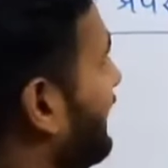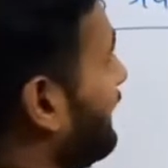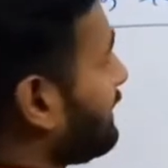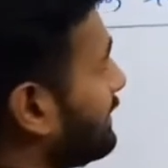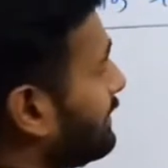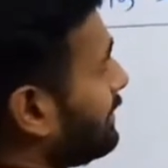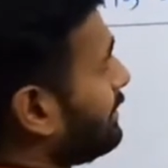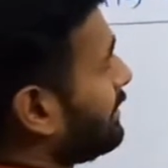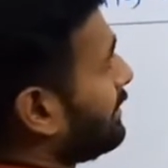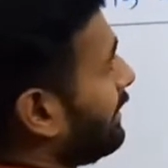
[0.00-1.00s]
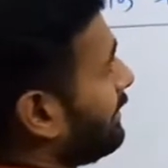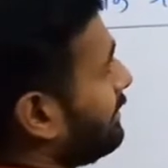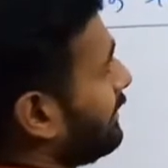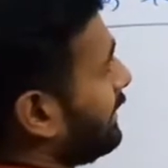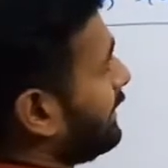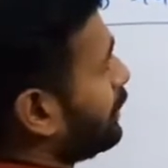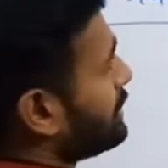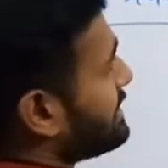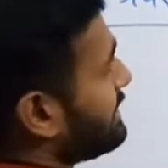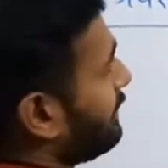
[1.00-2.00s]
जेनेटिक
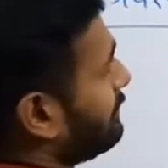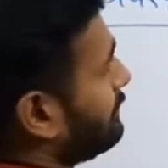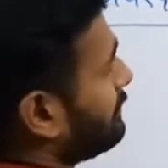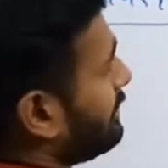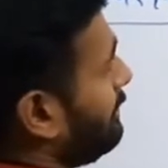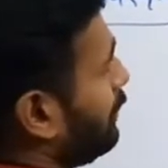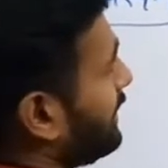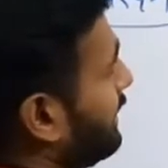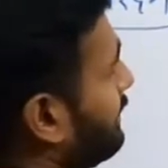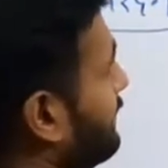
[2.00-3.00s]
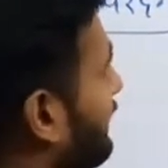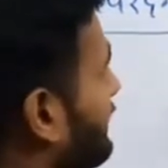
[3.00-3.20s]
इरोजियन क्या बोलेंगे